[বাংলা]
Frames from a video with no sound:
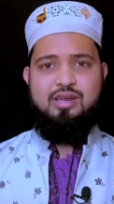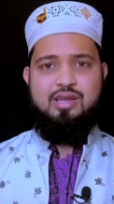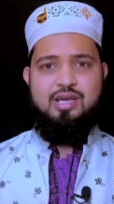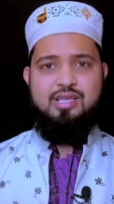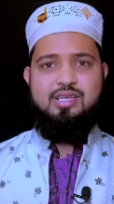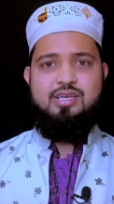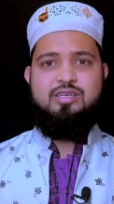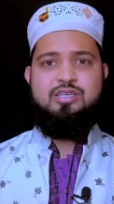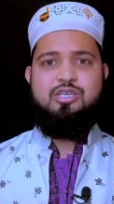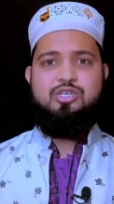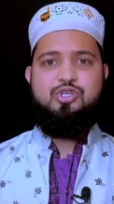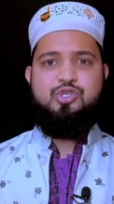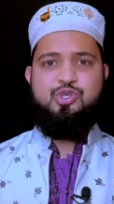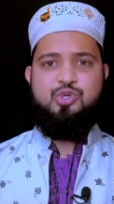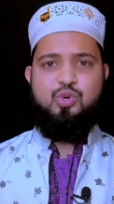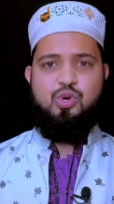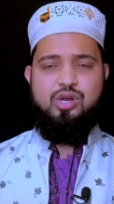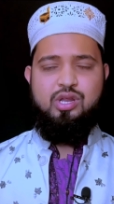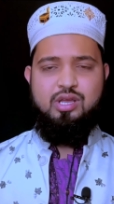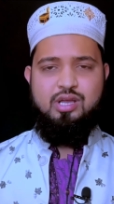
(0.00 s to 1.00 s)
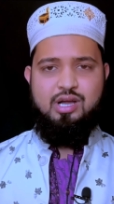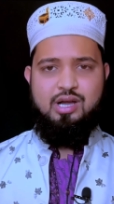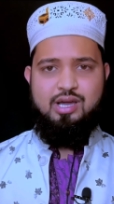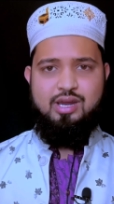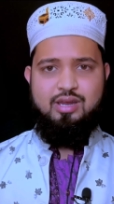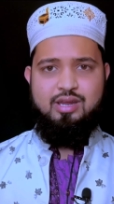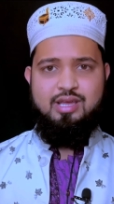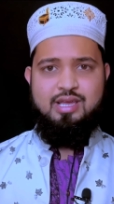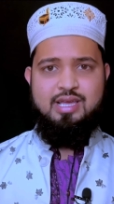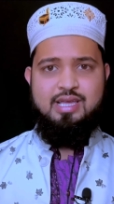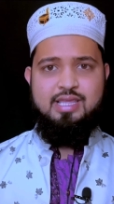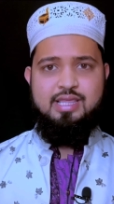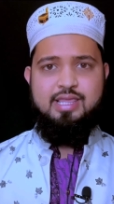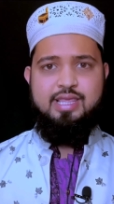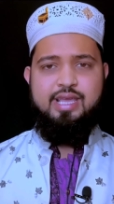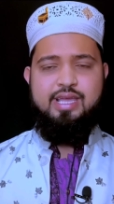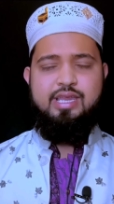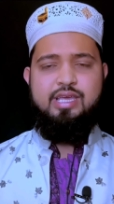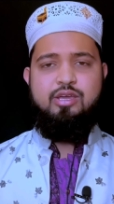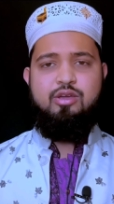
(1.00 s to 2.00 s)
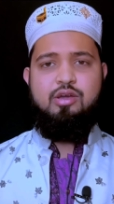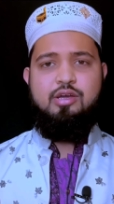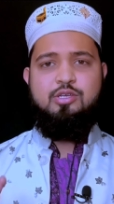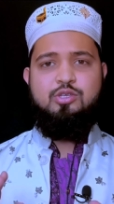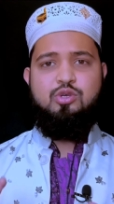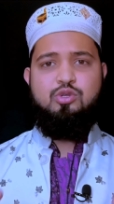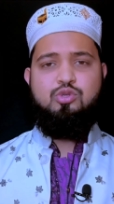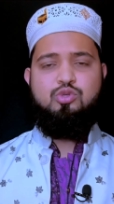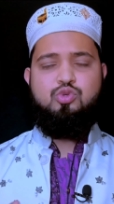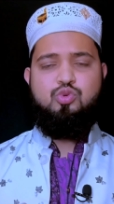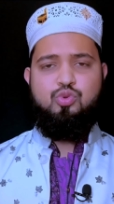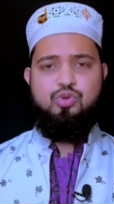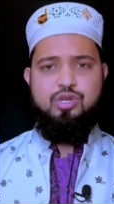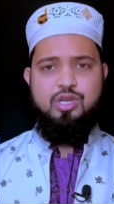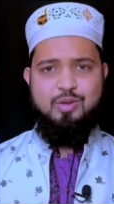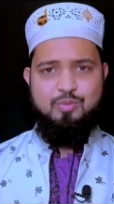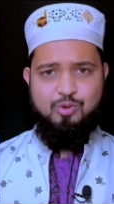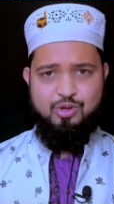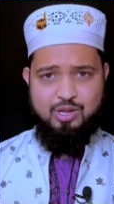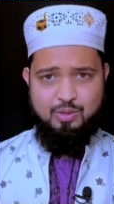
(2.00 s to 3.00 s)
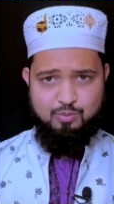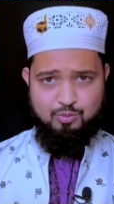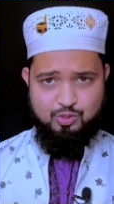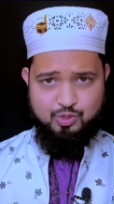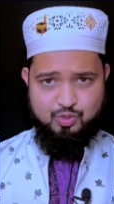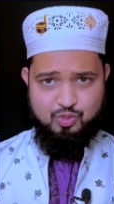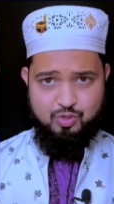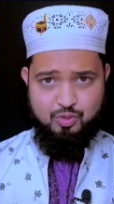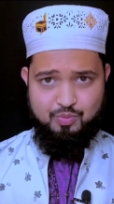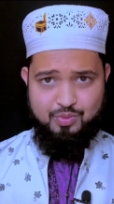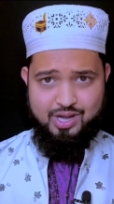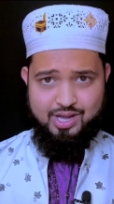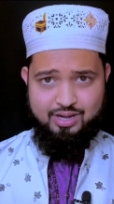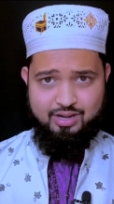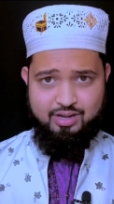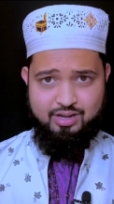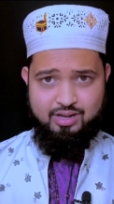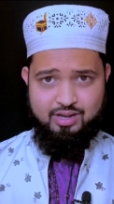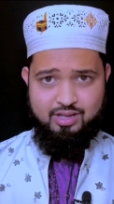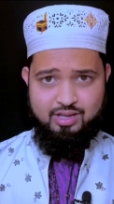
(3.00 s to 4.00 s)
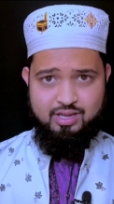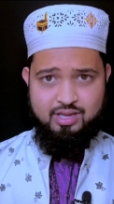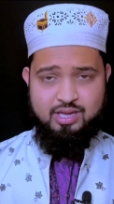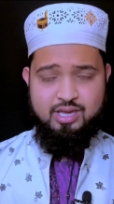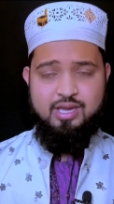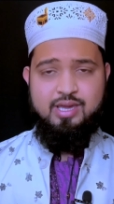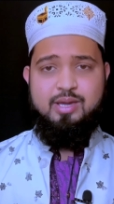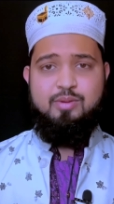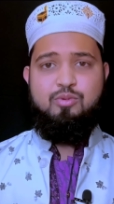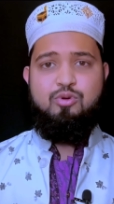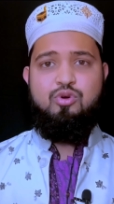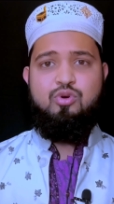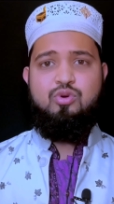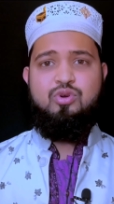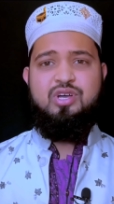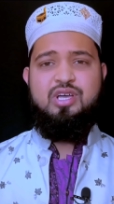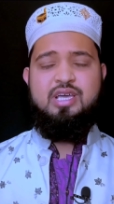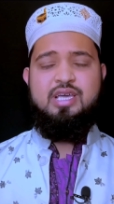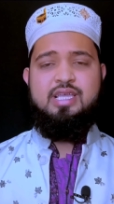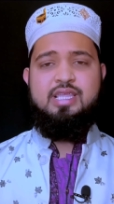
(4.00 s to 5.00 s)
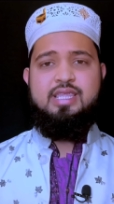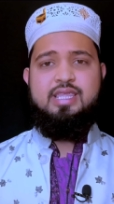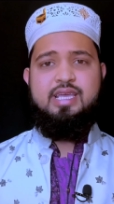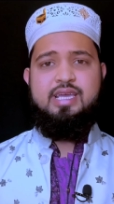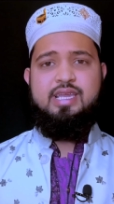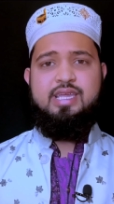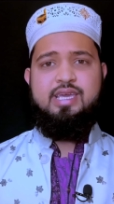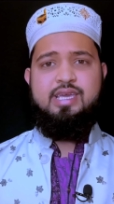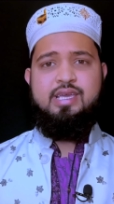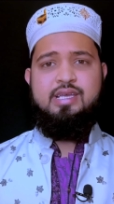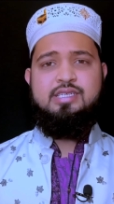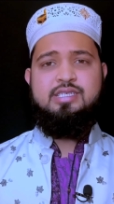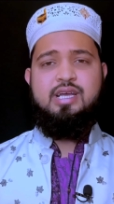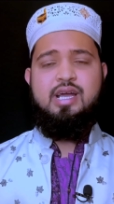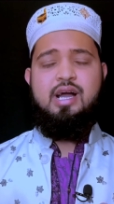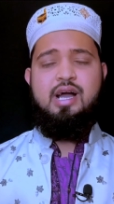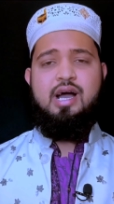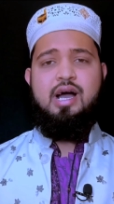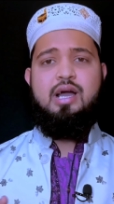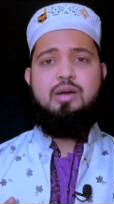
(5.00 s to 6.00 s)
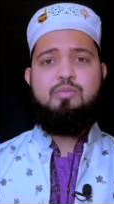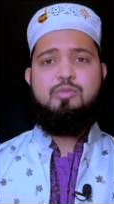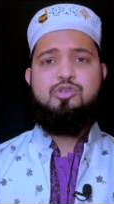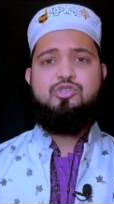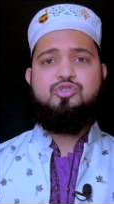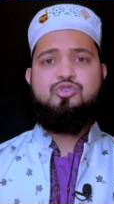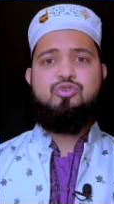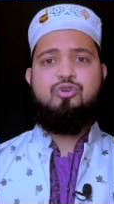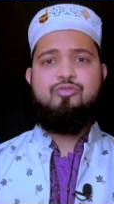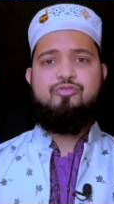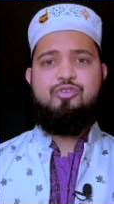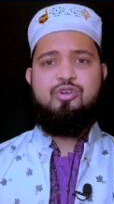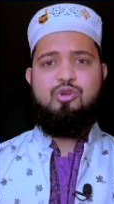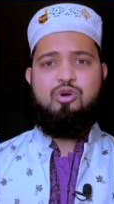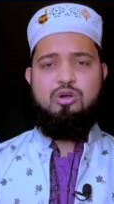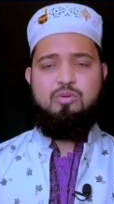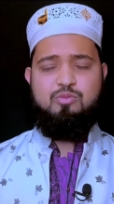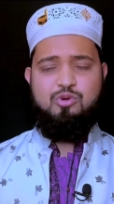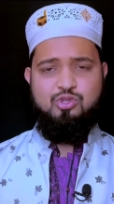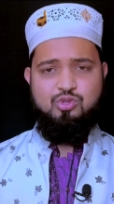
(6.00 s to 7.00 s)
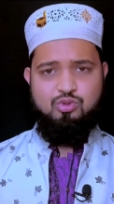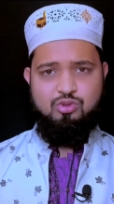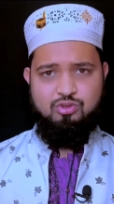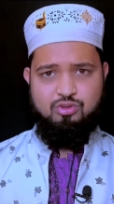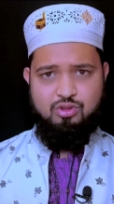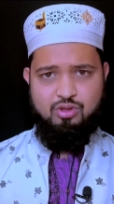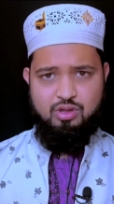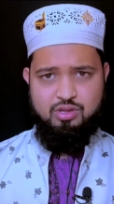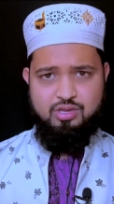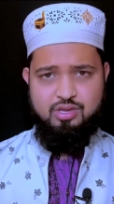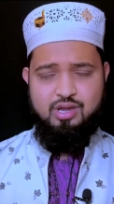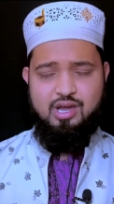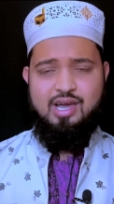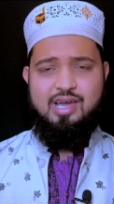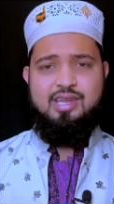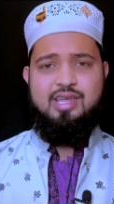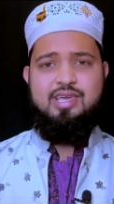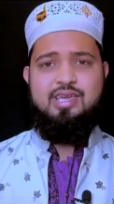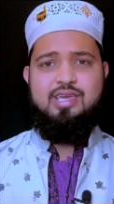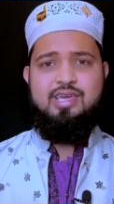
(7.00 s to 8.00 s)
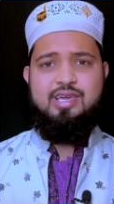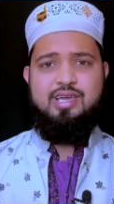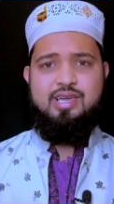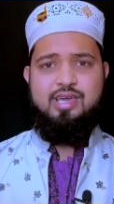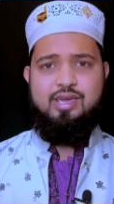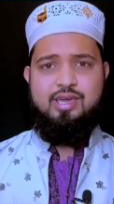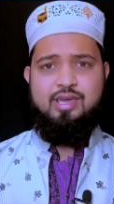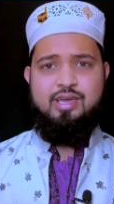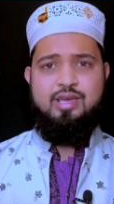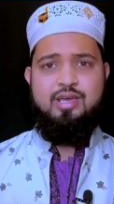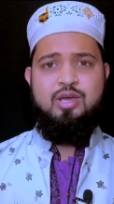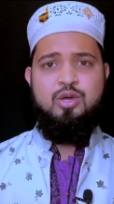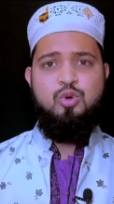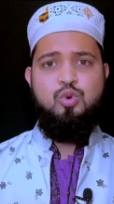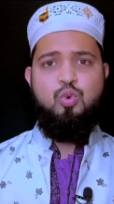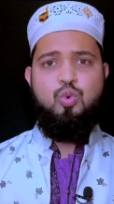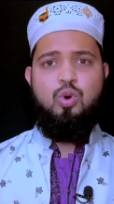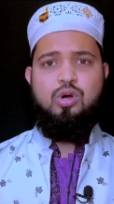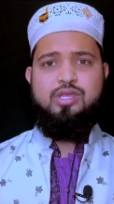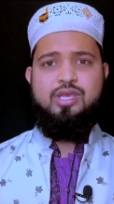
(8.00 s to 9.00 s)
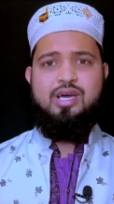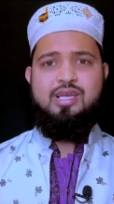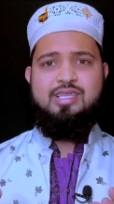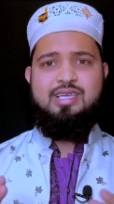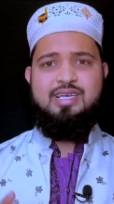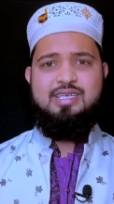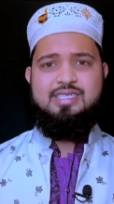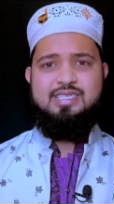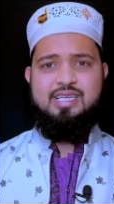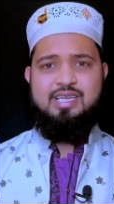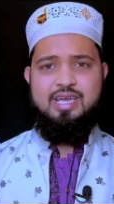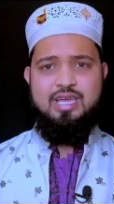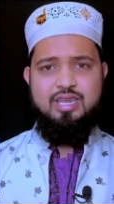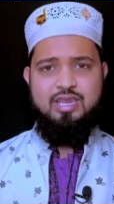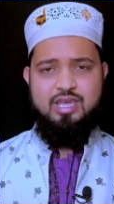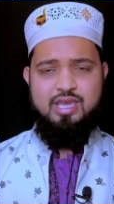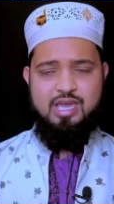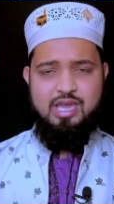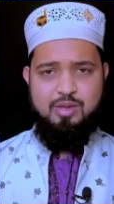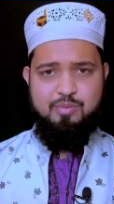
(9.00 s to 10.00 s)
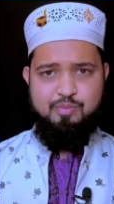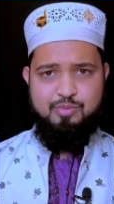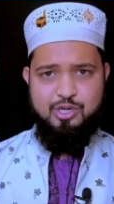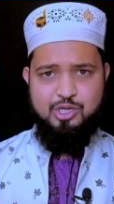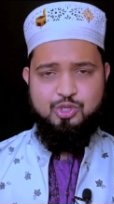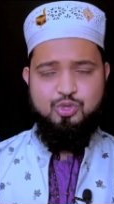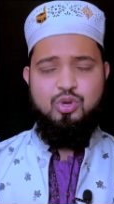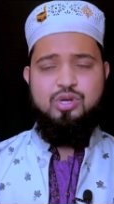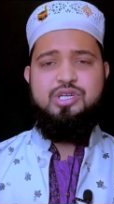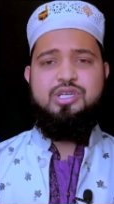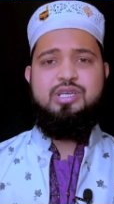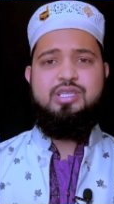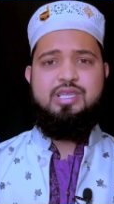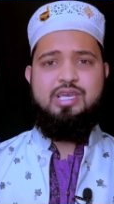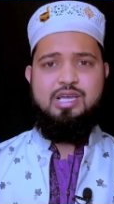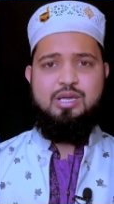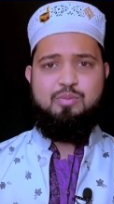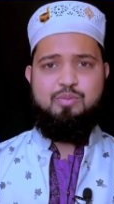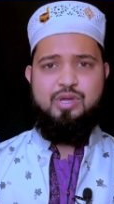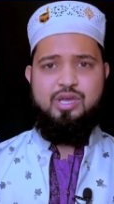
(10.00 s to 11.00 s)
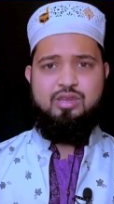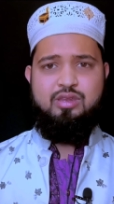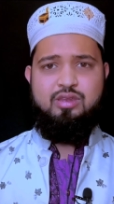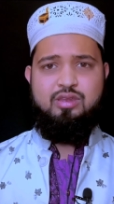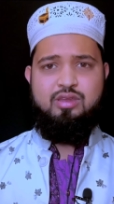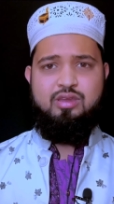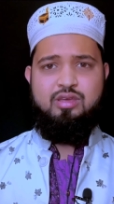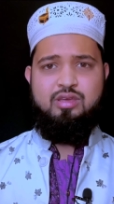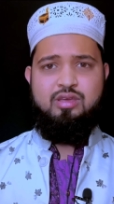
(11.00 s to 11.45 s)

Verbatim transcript: বাংলাদেশের সরকার তিনি একজন সুন্নিমনা মুসলমান এবং তিনি শাহ আহমদ শফি রহমতুল্লাহ আলাইহিকে কথা দিয়েছিলেন এই বিষয়টি দেখবেন